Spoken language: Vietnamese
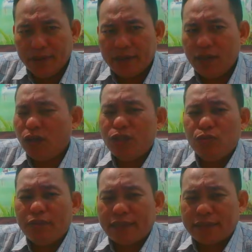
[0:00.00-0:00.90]
cái nội
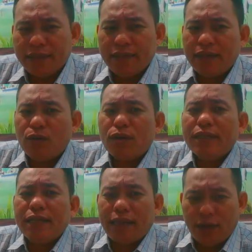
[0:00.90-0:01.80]
dung mà thật sự nó đâu có
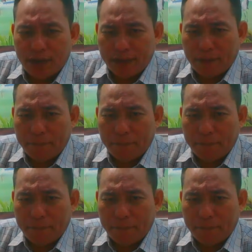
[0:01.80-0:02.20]
gì thay đổi